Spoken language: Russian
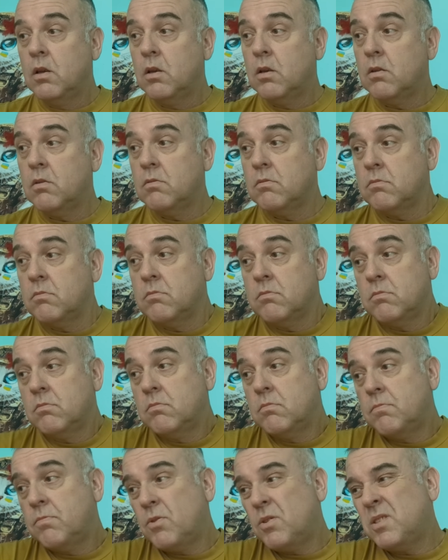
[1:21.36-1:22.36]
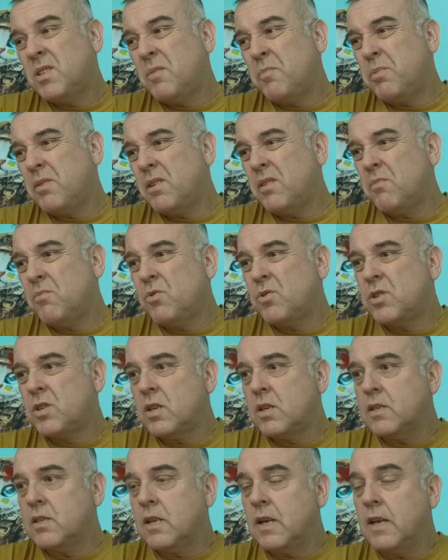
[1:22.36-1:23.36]
Э, просто потому
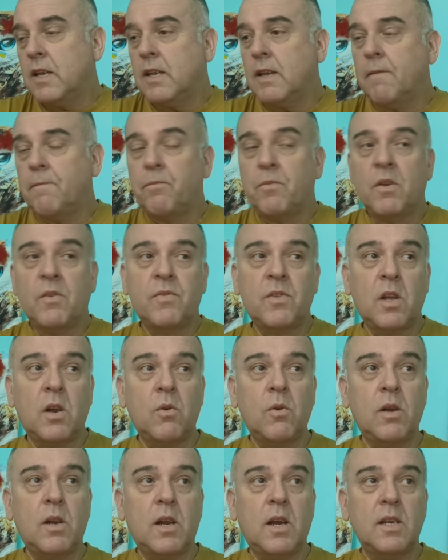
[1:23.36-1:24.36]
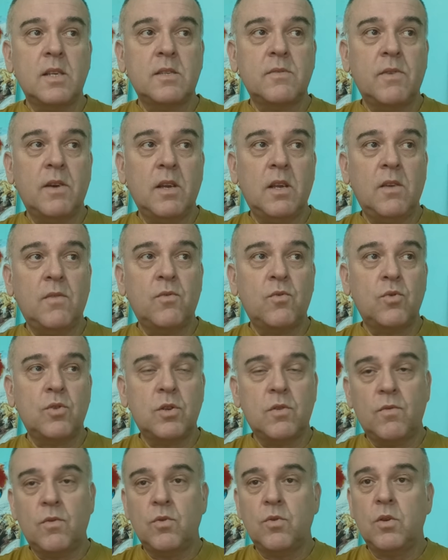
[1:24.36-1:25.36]
что, знаете, второй раз войти в ту
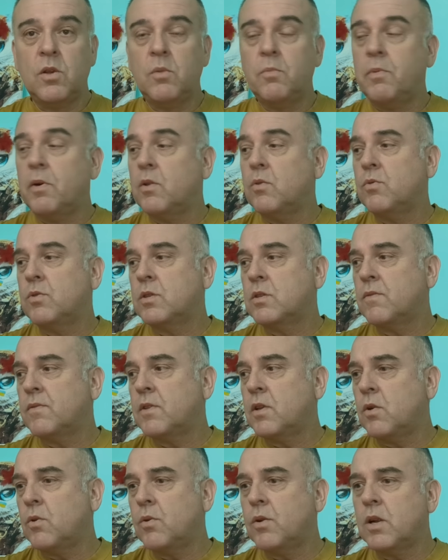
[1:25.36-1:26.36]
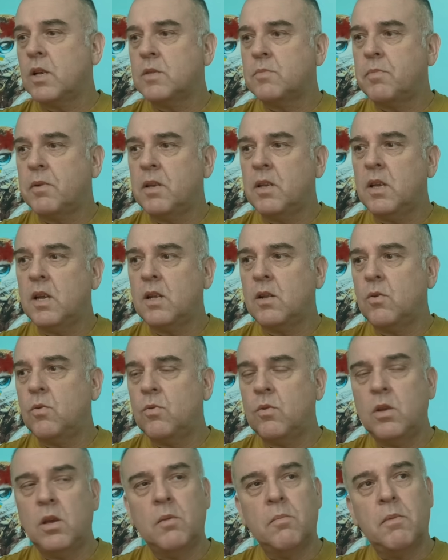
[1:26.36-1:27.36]
же воду не получится. Второй раз поднять
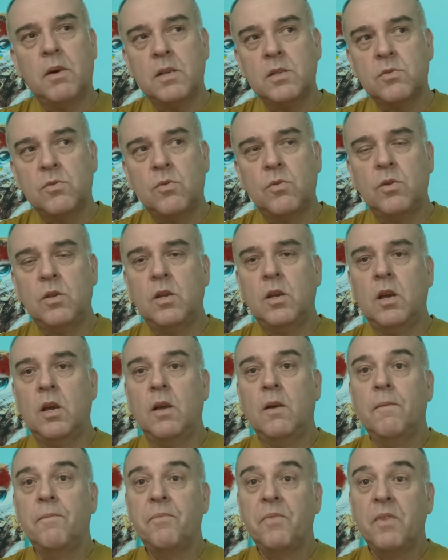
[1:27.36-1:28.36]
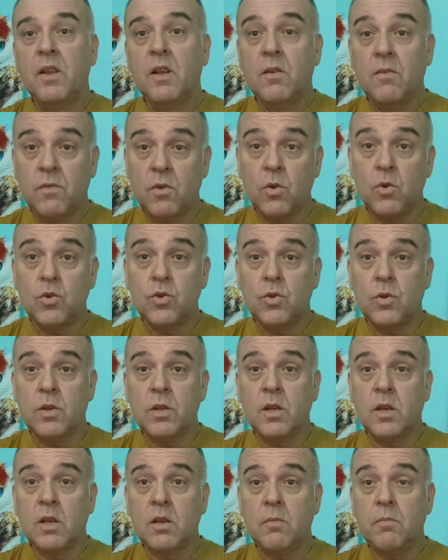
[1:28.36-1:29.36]
людей, массу людей,
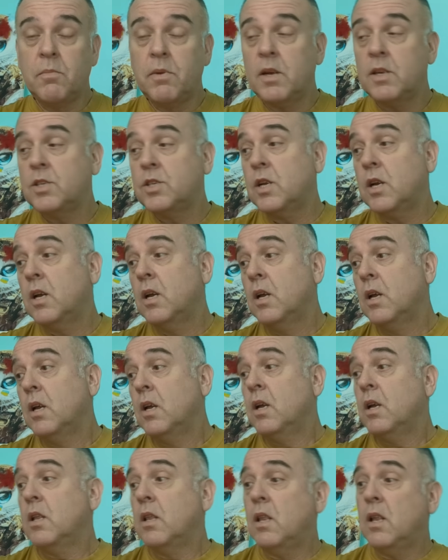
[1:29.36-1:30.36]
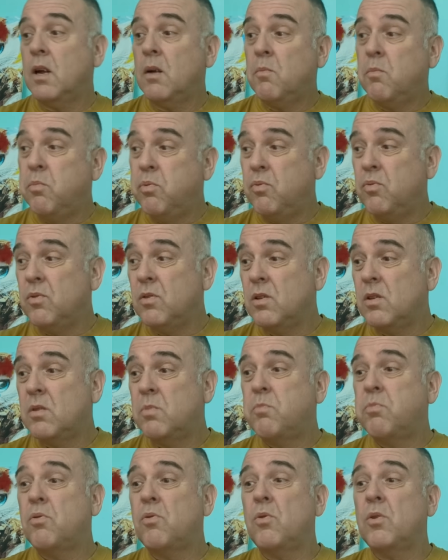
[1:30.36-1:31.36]
вооруженных тем паче, на бунт
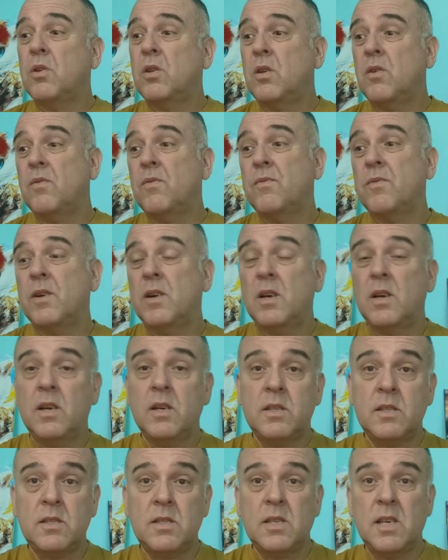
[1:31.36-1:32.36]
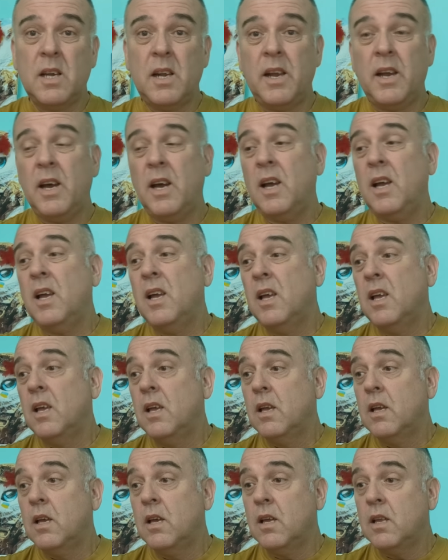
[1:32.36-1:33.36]
против царя,
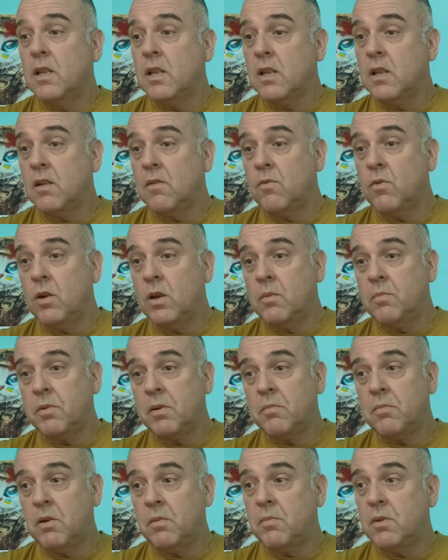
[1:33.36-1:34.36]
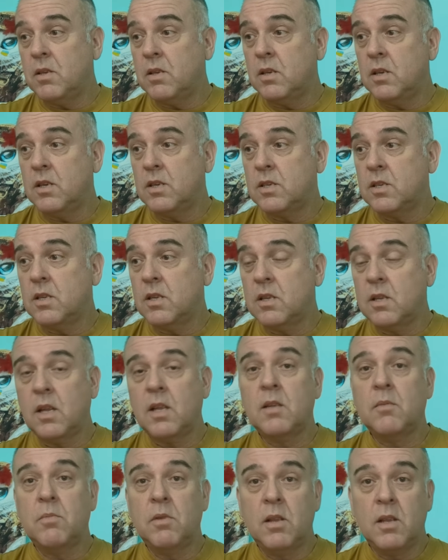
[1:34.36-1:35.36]
это довольно проблематично.
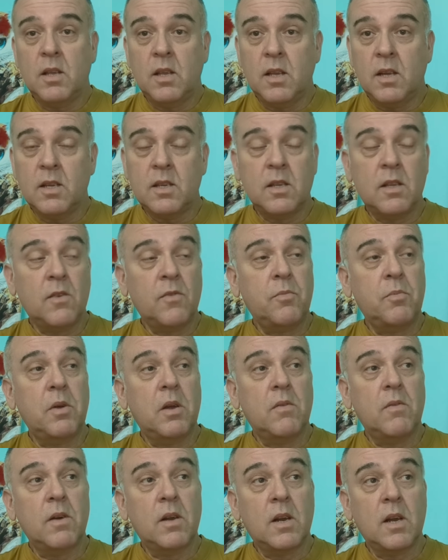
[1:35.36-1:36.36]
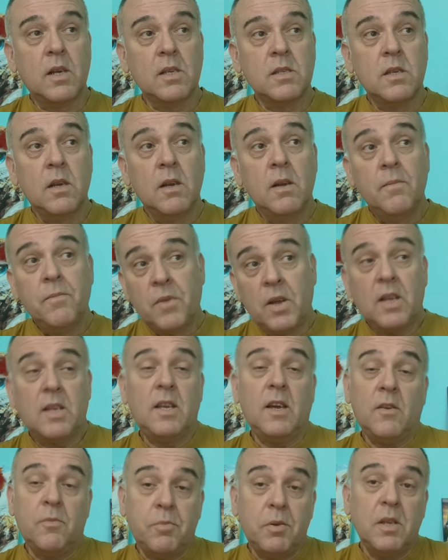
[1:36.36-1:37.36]
Надо было делать это в первый раз.
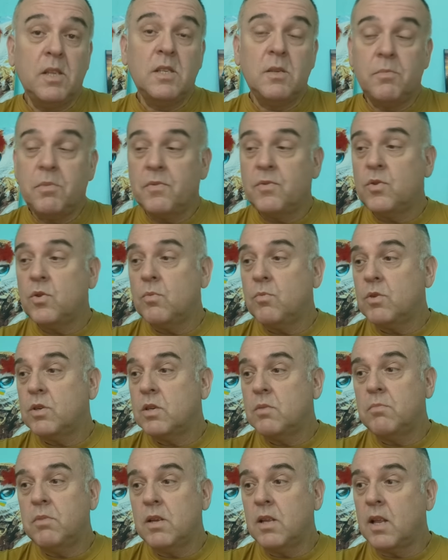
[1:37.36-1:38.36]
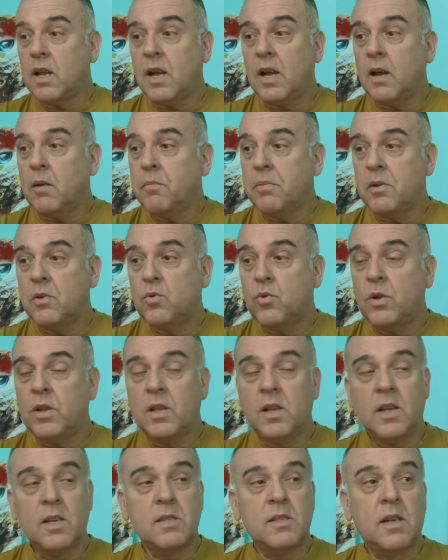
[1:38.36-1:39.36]
Хотя, в принципе, все может быть. Такая
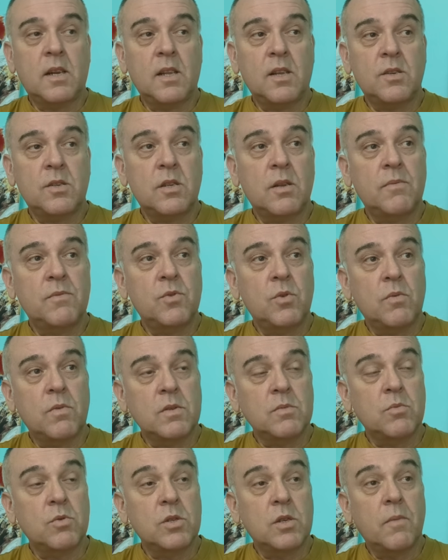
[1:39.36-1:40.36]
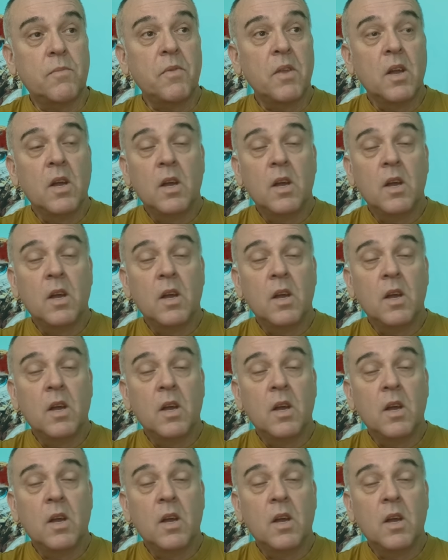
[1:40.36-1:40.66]
придуренная страна, что там все возможно.